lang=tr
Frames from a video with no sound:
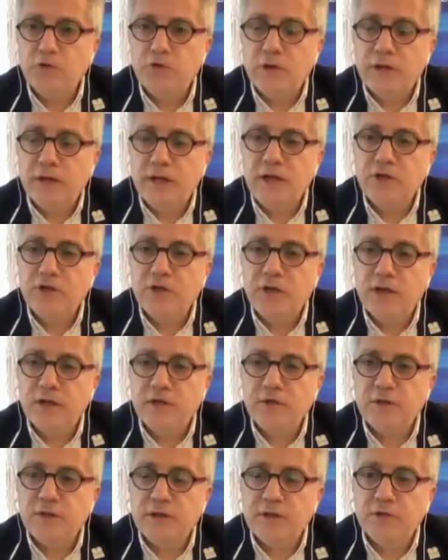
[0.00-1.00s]

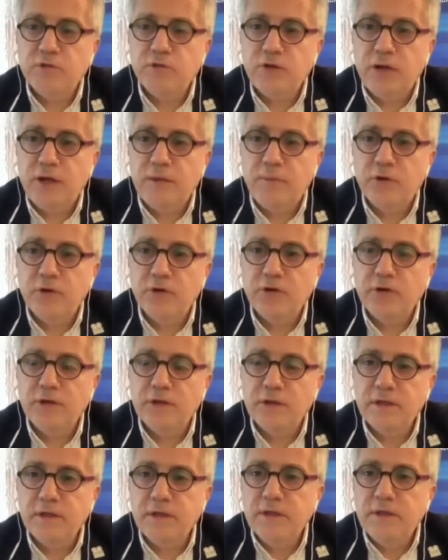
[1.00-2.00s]
araçlarda kredi kullanma
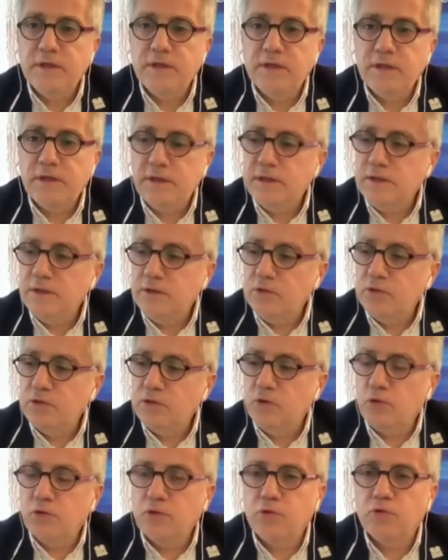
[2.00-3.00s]
oranı
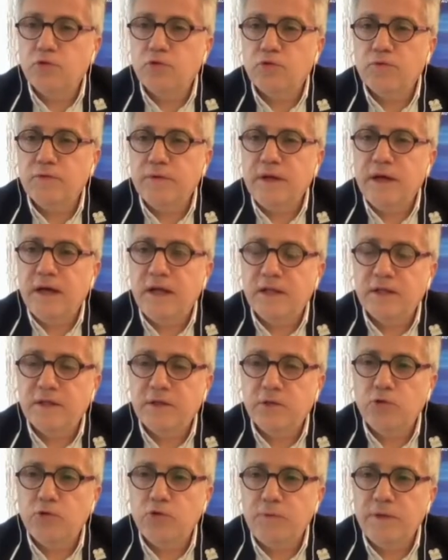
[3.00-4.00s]
%30 e, ve
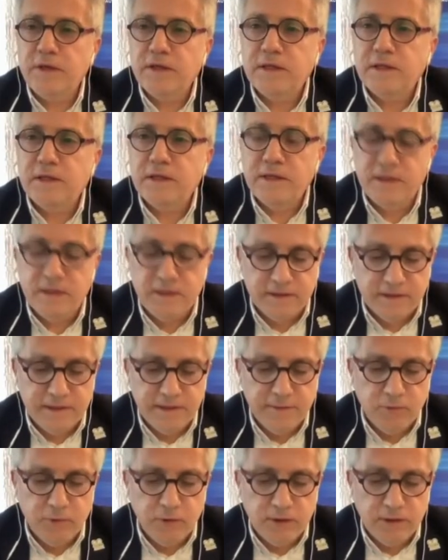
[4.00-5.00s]
altına düşmekten
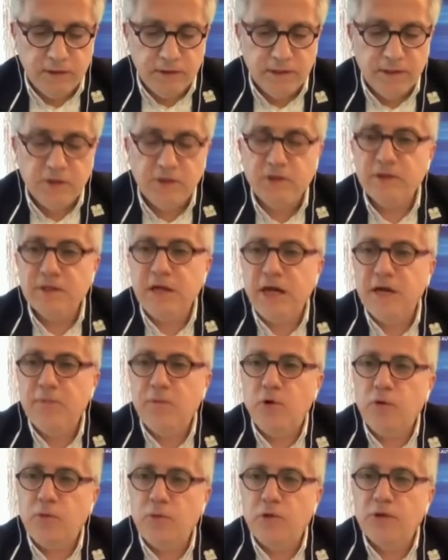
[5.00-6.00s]
ise bu aracı sahip
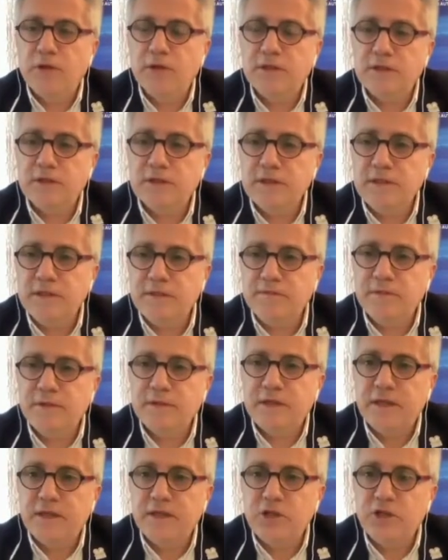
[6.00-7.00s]
olma olasılığı
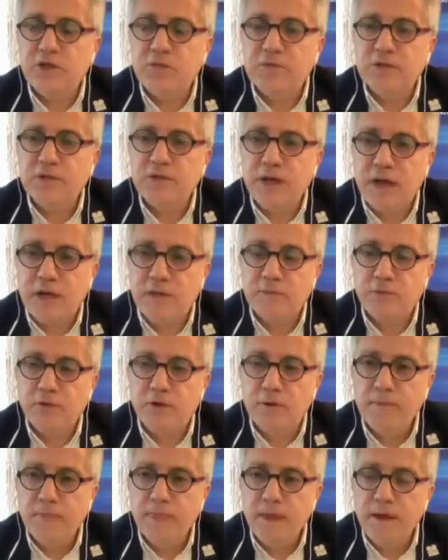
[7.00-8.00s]
vatandaşımızın
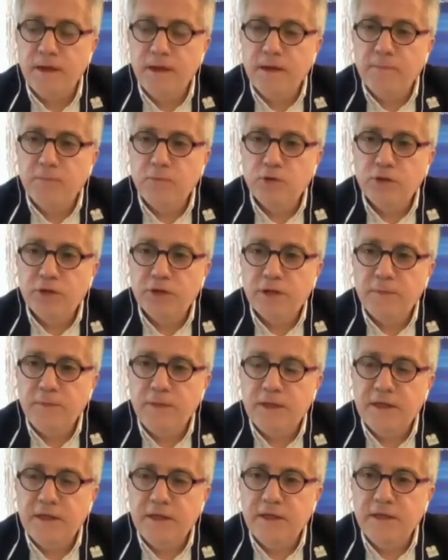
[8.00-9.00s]
kalmıyor. Bu da
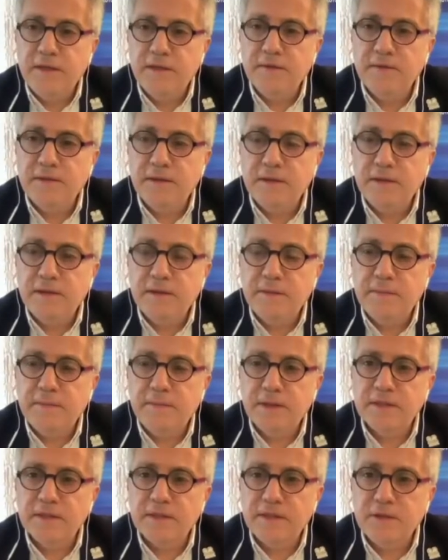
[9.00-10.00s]
tabii ki e,
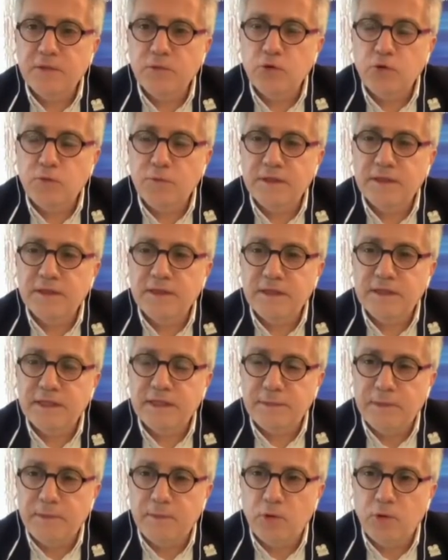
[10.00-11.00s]
pazarın düşmesine
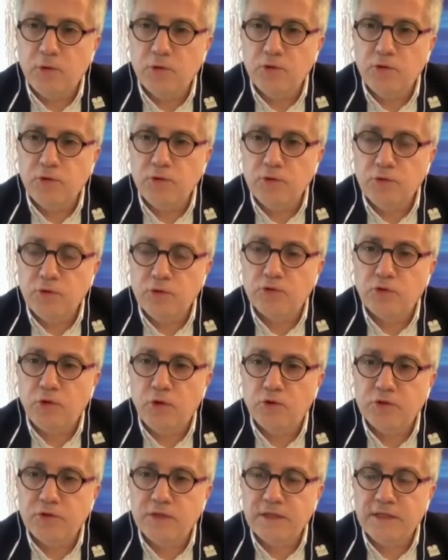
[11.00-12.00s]
sebep oldu.
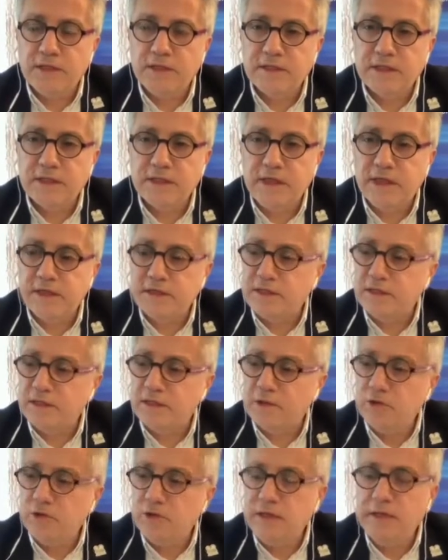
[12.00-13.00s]
%18 geçen sene
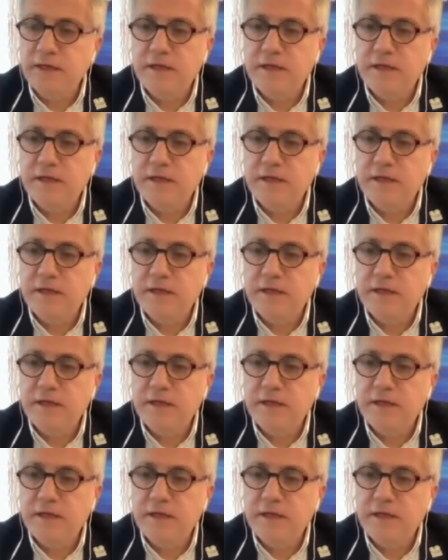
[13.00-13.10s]
göre.